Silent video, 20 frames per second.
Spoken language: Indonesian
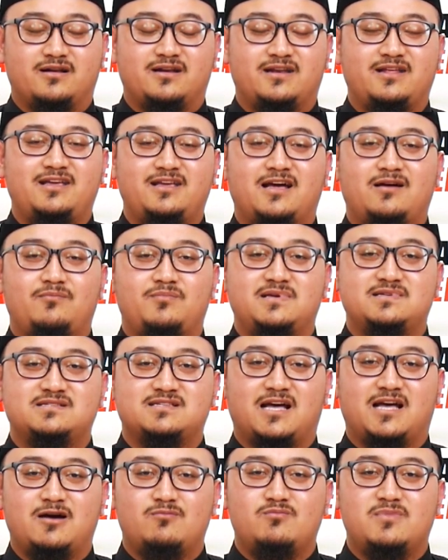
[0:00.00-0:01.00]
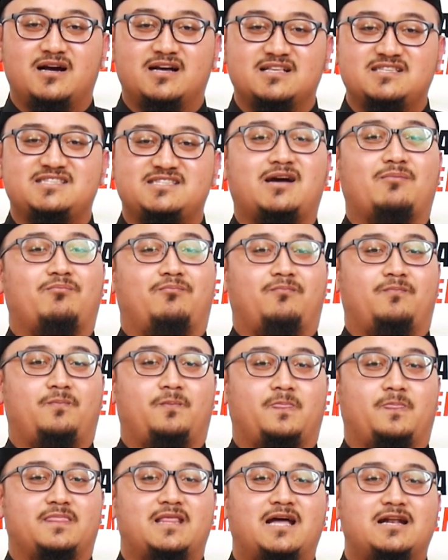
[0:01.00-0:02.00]
dia bisa mengecap
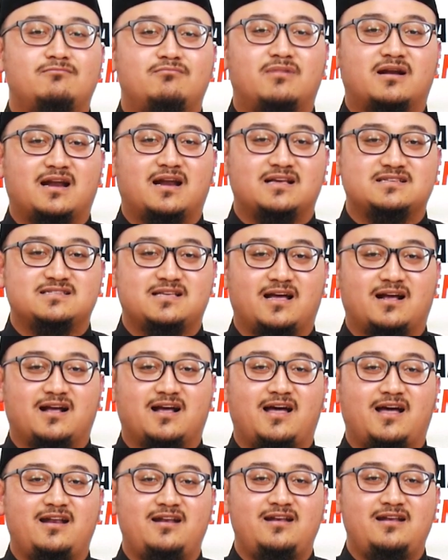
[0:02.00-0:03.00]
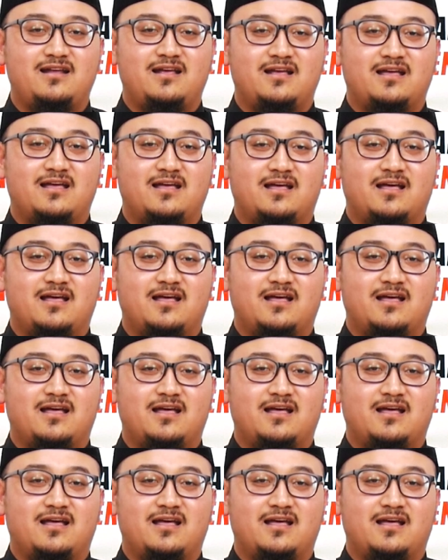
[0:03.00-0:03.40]
dan merasakan